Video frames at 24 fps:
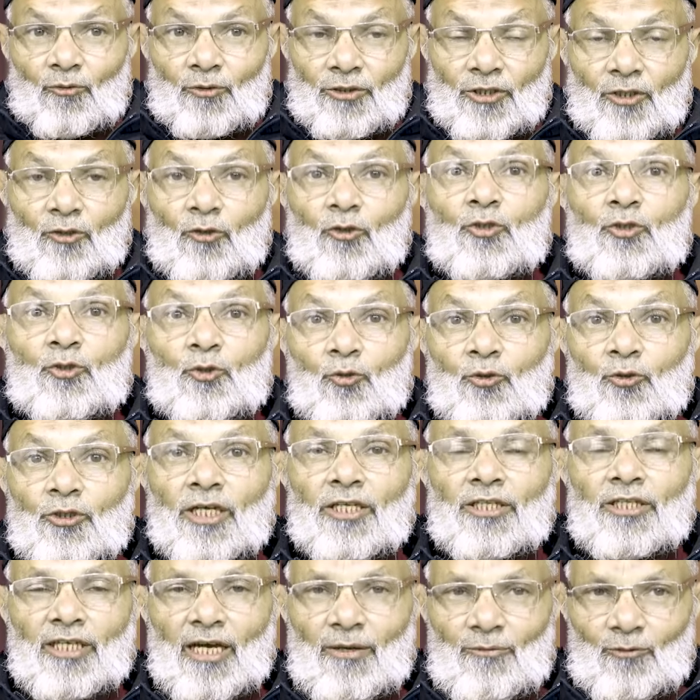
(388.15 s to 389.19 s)
जिनको सुनते
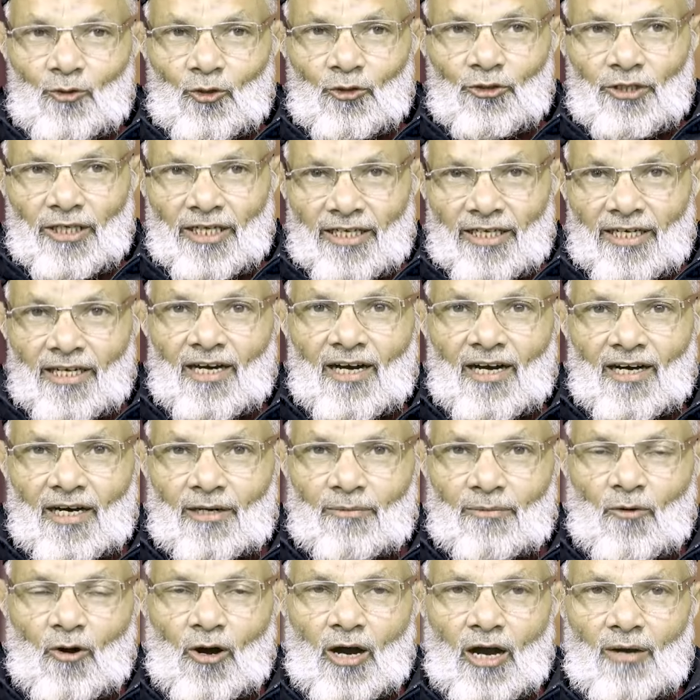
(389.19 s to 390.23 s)
थे हम उनको देखने का अगर
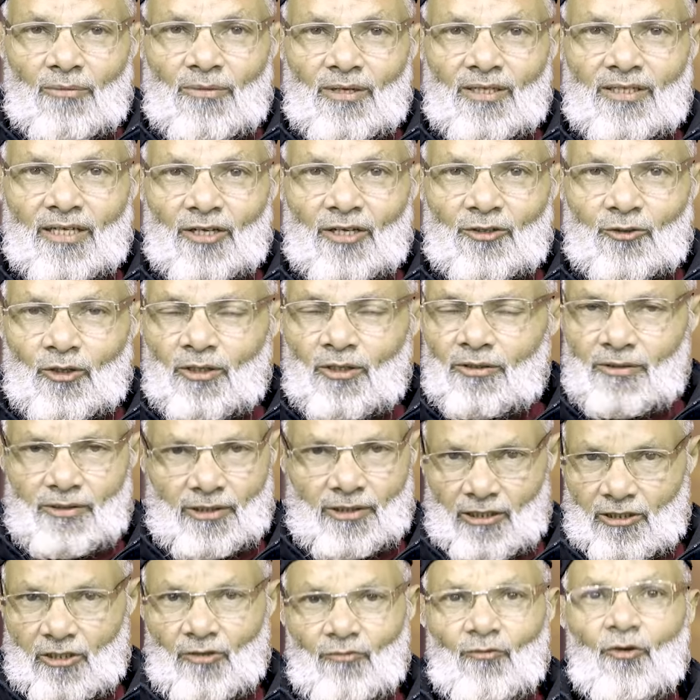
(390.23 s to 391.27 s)
मौका मिल जाए तो
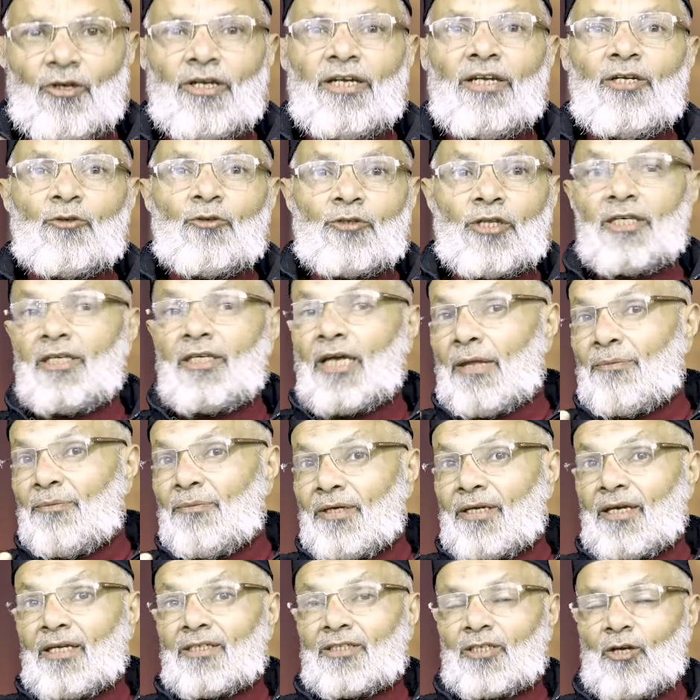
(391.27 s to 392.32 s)
तस्वर ही नहीं होता कि आदमी
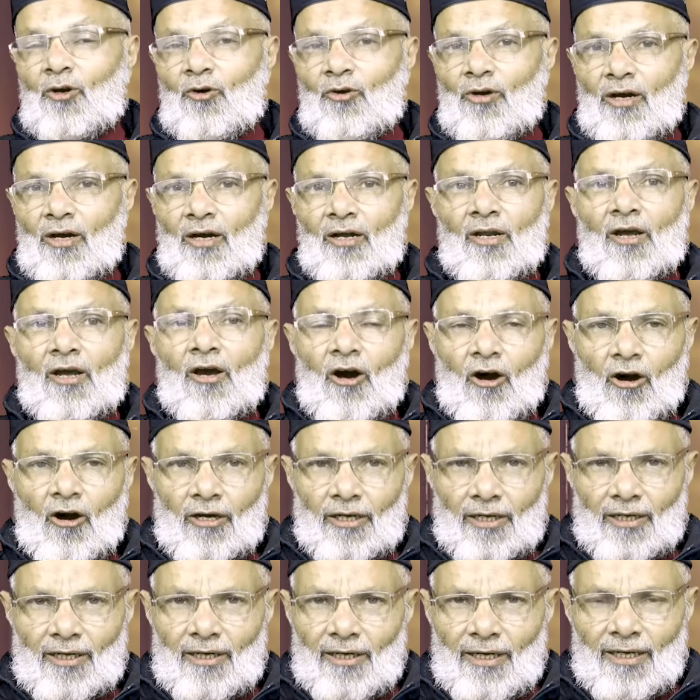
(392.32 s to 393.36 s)
कैसा होगा
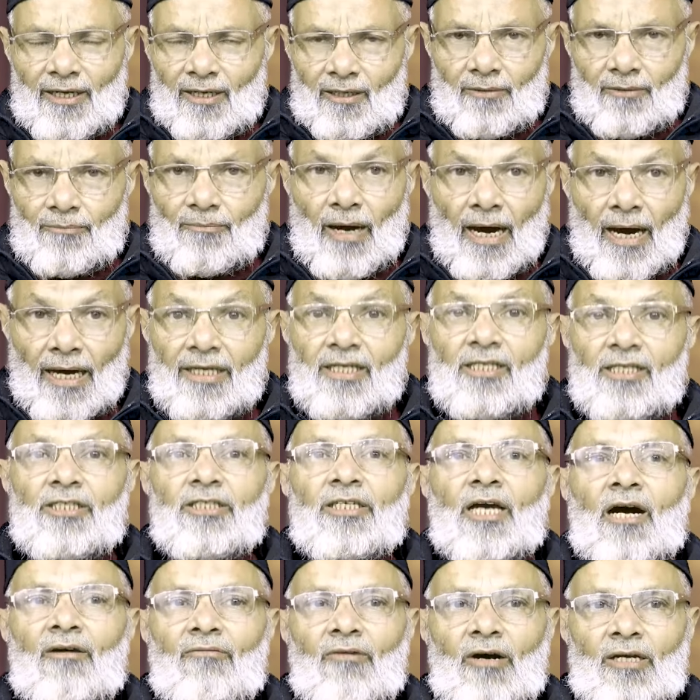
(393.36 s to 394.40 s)
और एक भारी सी
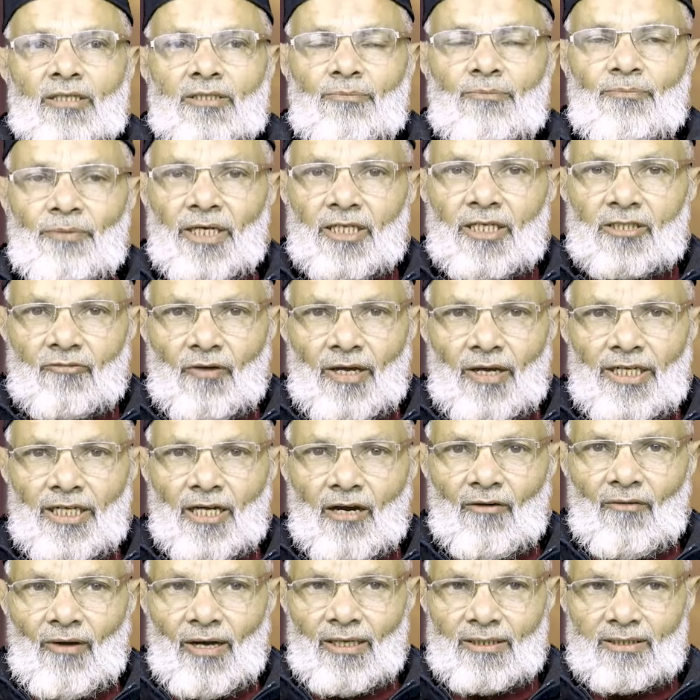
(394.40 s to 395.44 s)
आवाज़ बेस वाली
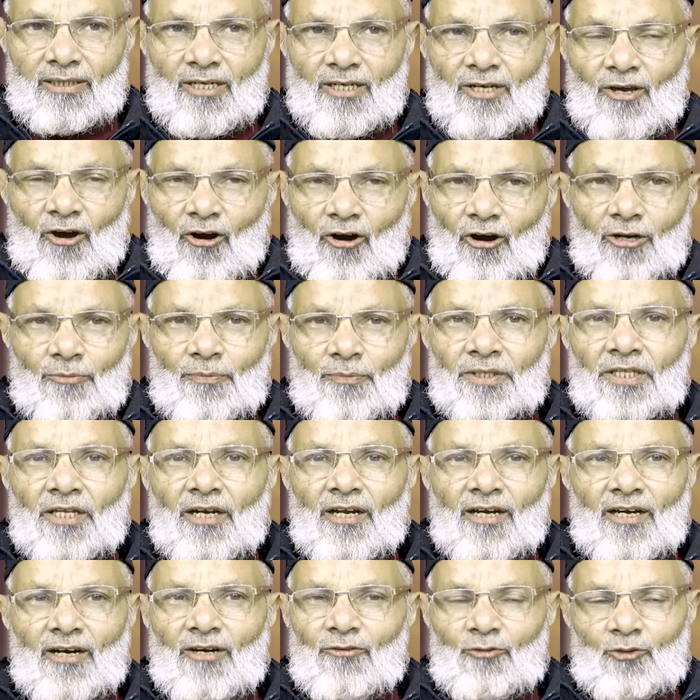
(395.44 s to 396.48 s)
आवाज़ और पता
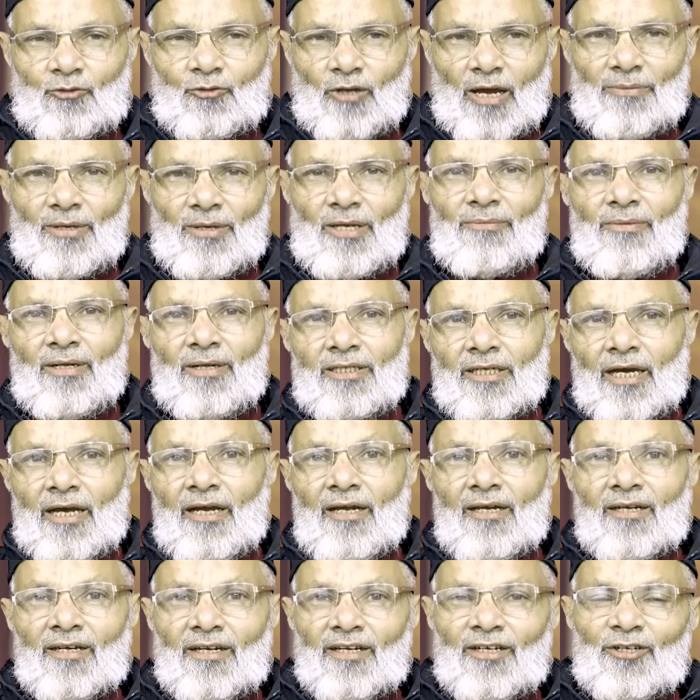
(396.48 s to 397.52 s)
लगा उस सामने मिल जाए
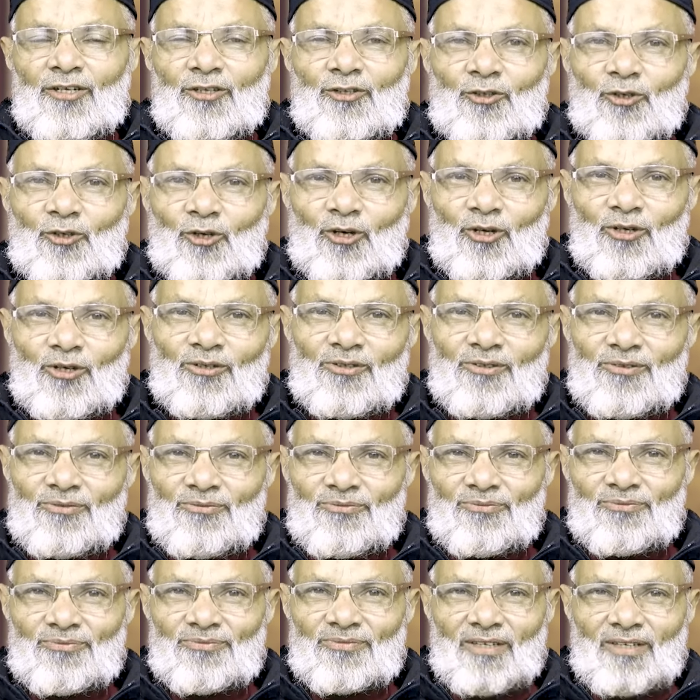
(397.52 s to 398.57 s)
तो
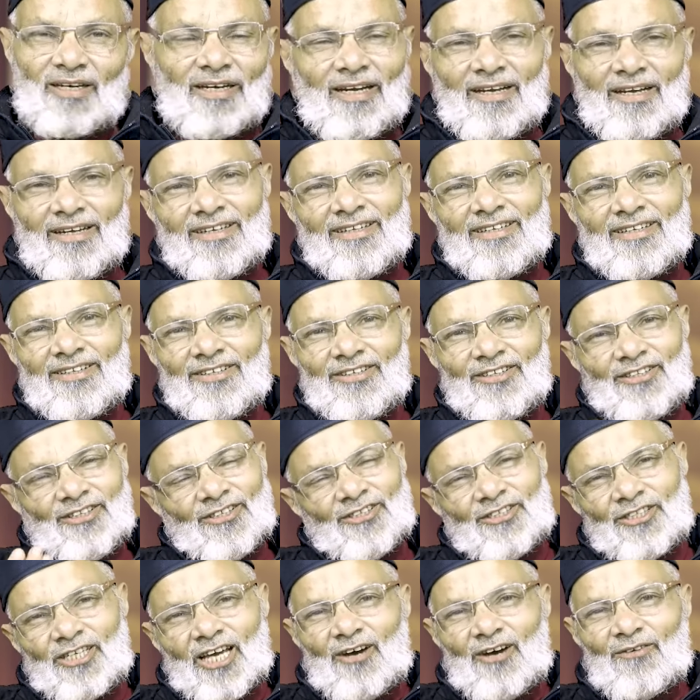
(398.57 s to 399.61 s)
अरे
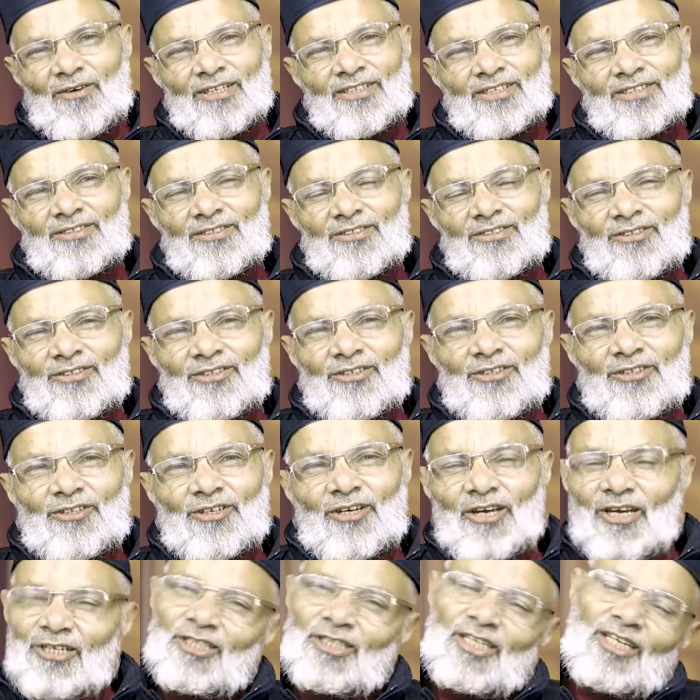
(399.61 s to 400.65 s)
इसकी आवाज़
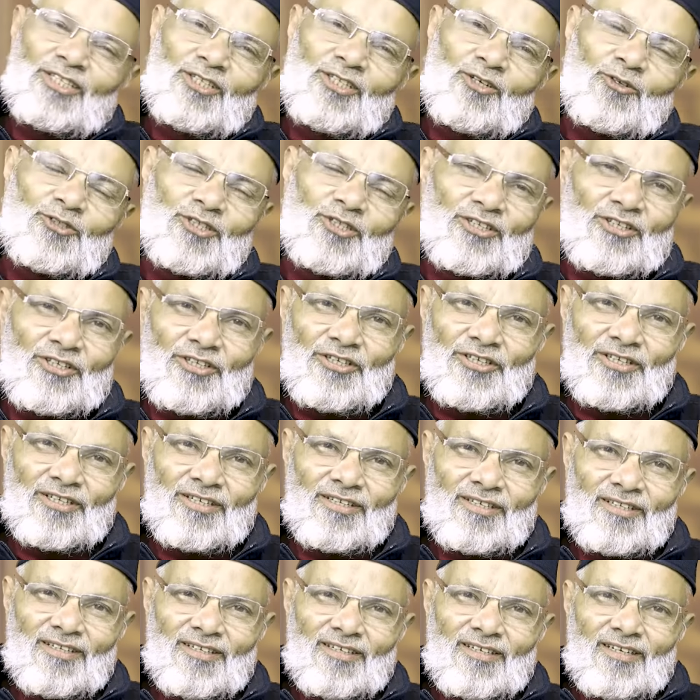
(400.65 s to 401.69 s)
ऐसे कैसे हो सकती है
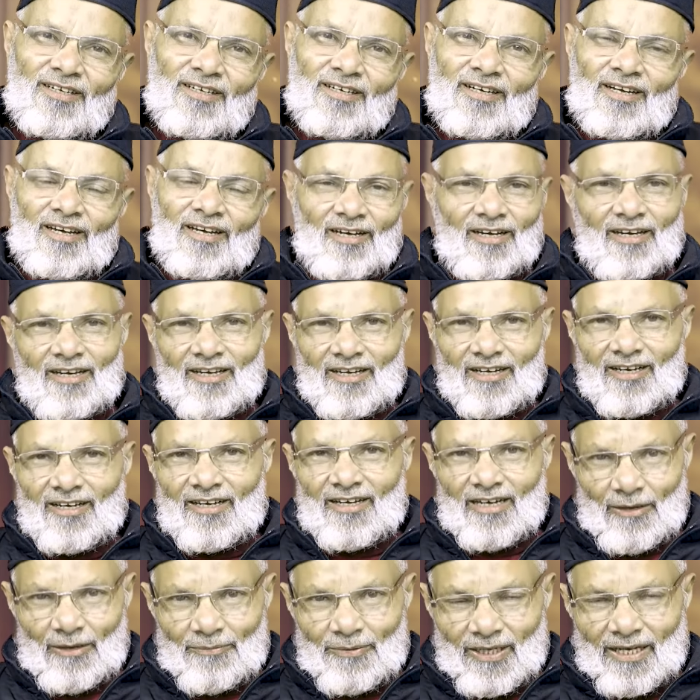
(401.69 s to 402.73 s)

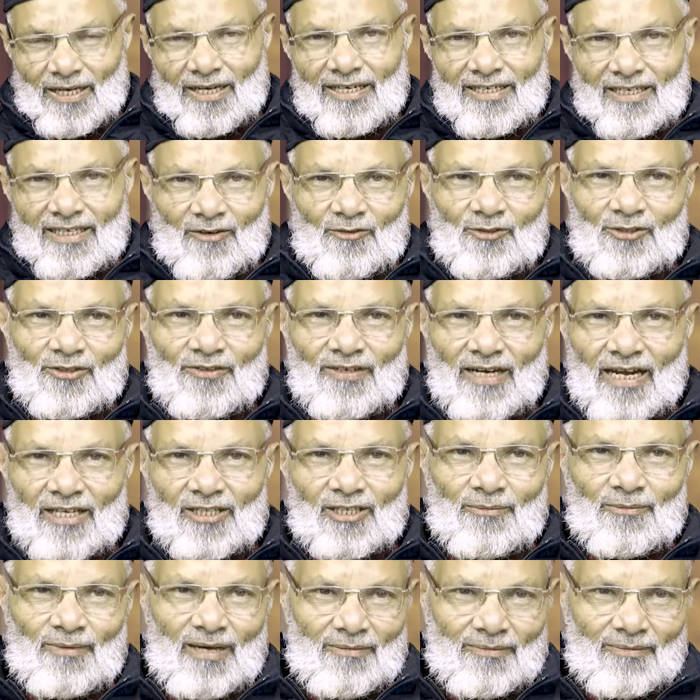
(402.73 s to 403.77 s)
अभी एक इंटरव्यू सुन रहा
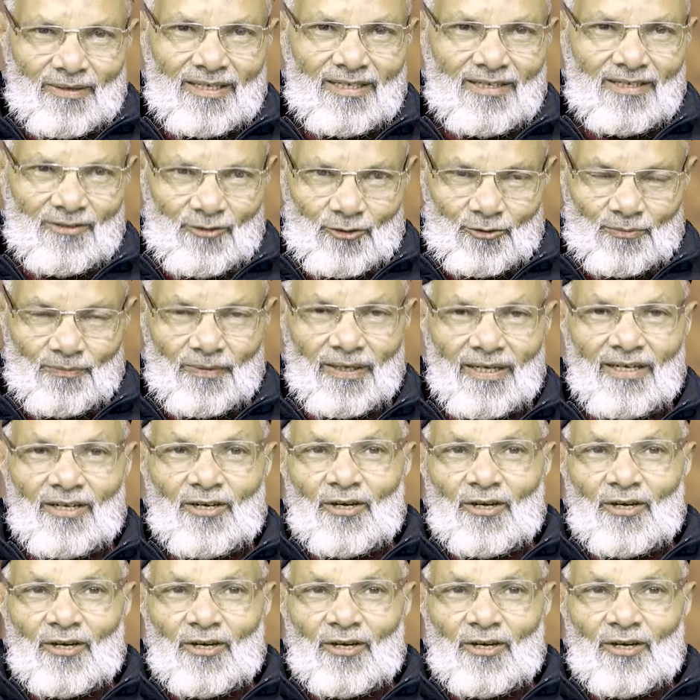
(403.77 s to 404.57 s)
था मैं आपके ही उसमें